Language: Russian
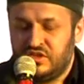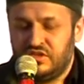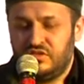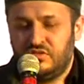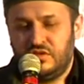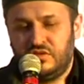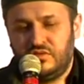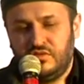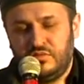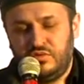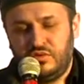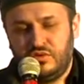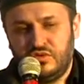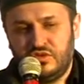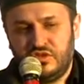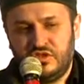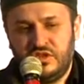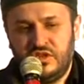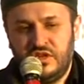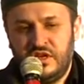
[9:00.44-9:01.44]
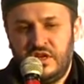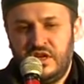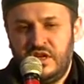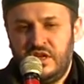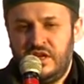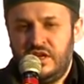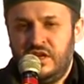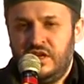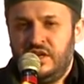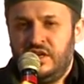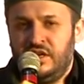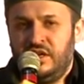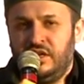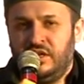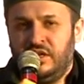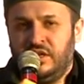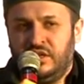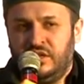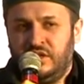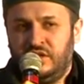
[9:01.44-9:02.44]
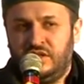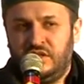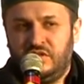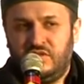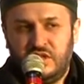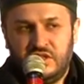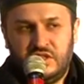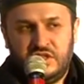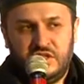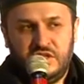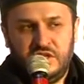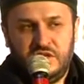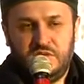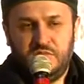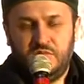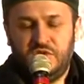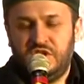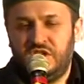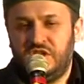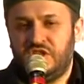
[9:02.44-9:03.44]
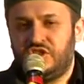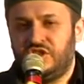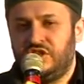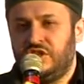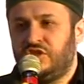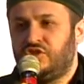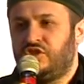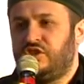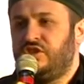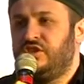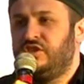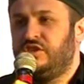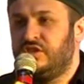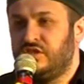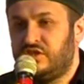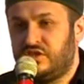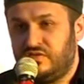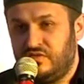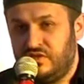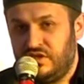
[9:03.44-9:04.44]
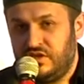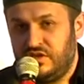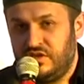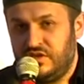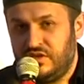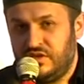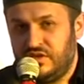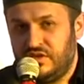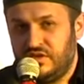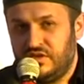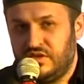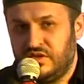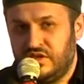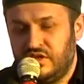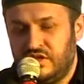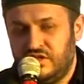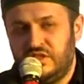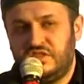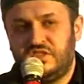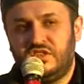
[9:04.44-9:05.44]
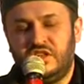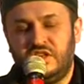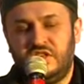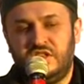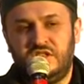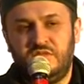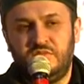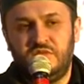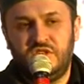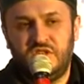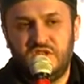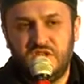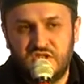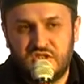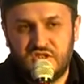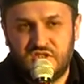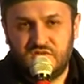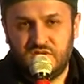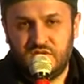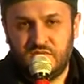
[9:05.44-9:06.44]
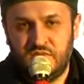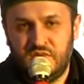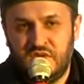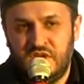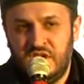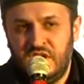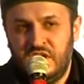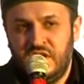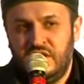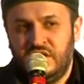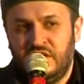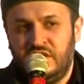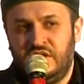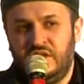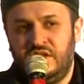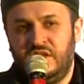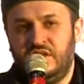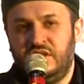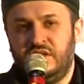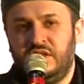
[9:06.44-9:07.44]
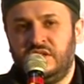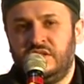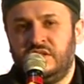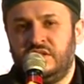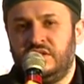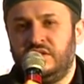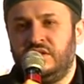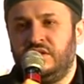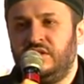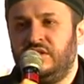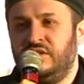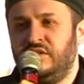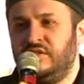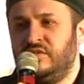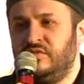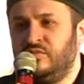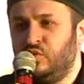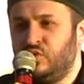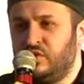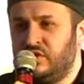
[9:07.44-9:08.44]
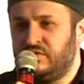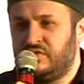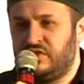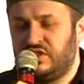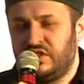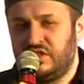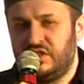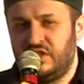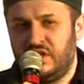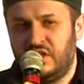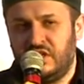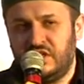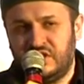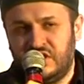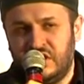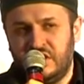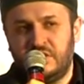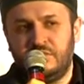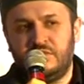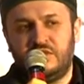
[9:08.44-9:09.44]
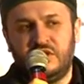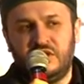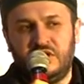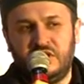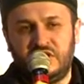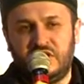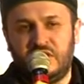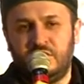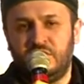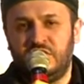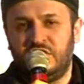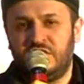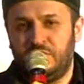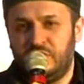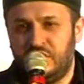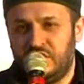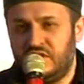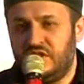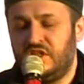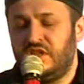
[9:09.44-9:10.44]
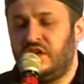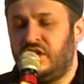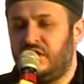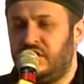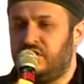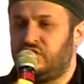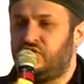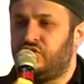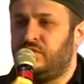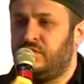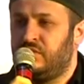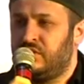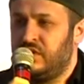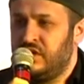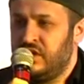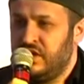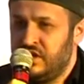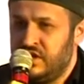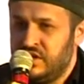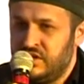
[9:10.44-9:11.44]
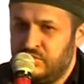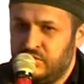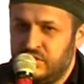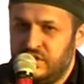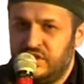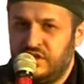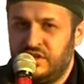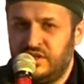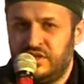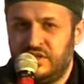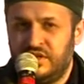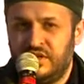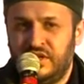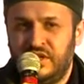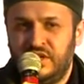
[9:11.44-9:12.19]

задавать вопросы. И давайте беречь наше единство, гордиться этим единством и э, будем всегда, останемся до самой смерти. Дай Аллах, чтобы мы,